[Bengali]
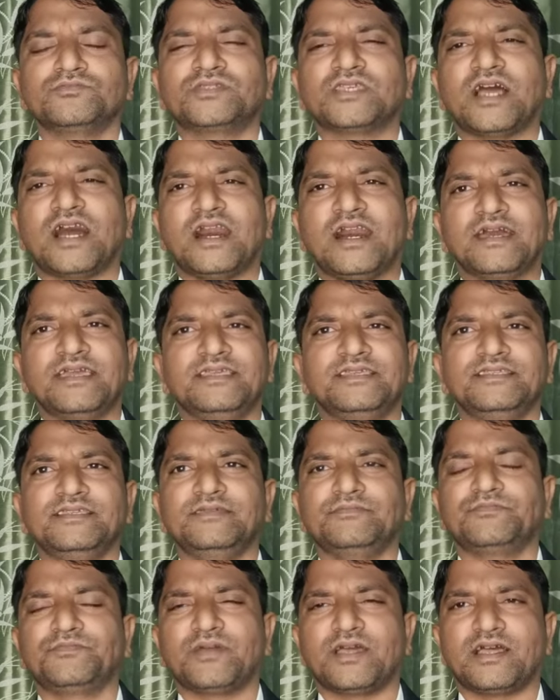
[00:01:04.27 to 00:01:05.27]
যে আইনি
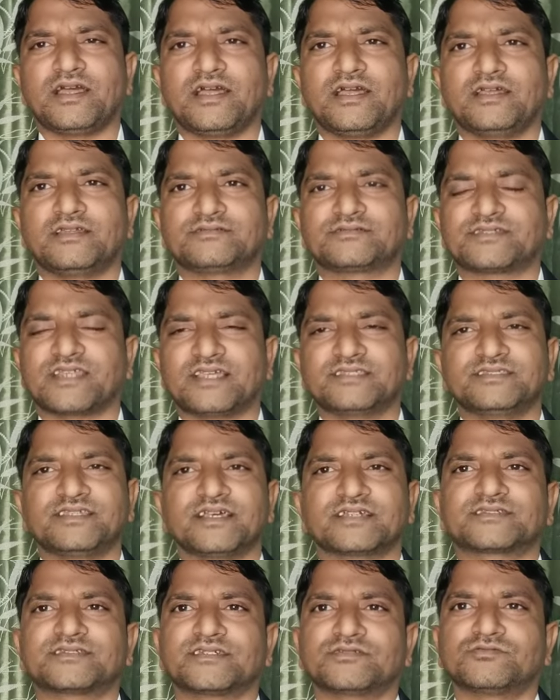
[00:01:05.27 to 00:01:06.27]

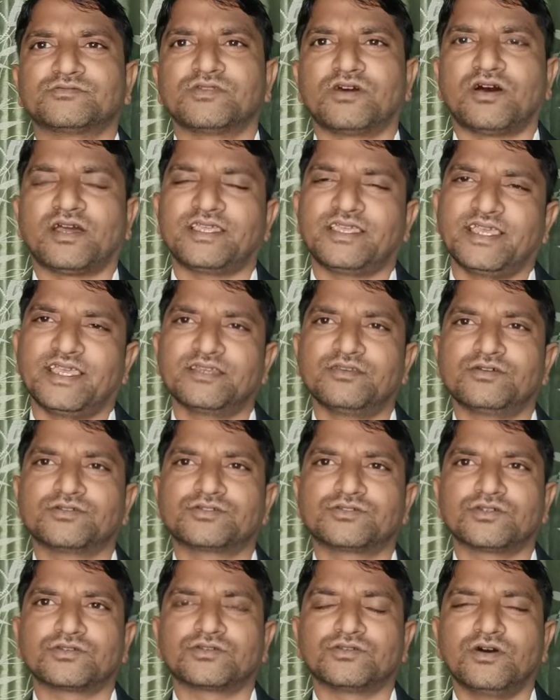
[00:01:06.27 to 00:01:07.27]
ট্রানজাকশানগুলো হয় এগুলোর
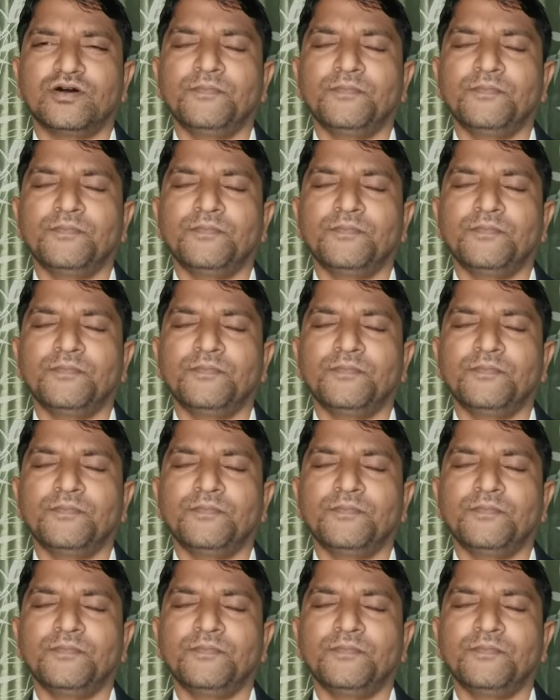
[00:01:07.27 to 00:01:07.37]
জন্য